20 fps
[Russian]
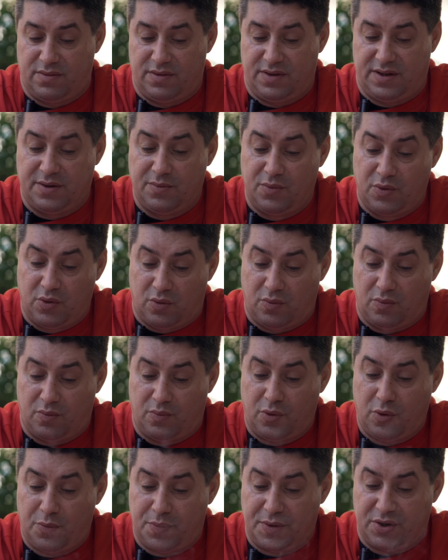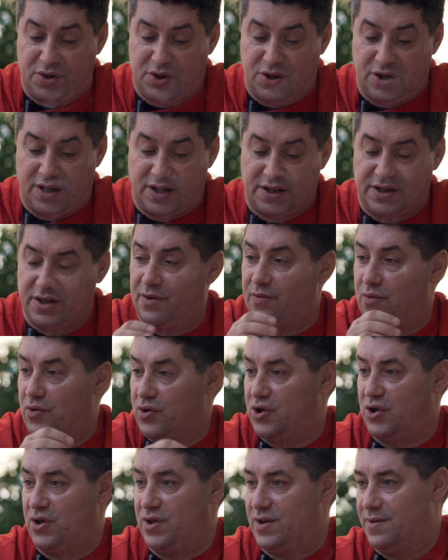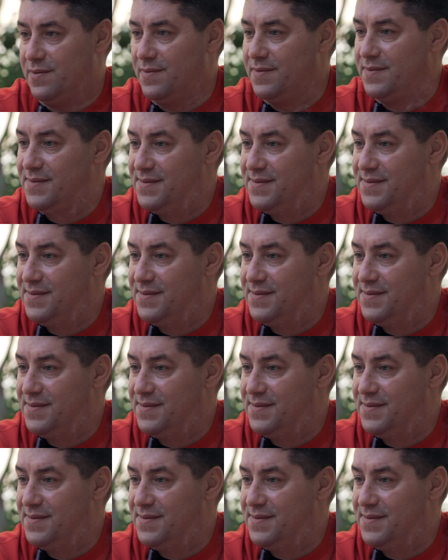земном поприще, это его жизнь.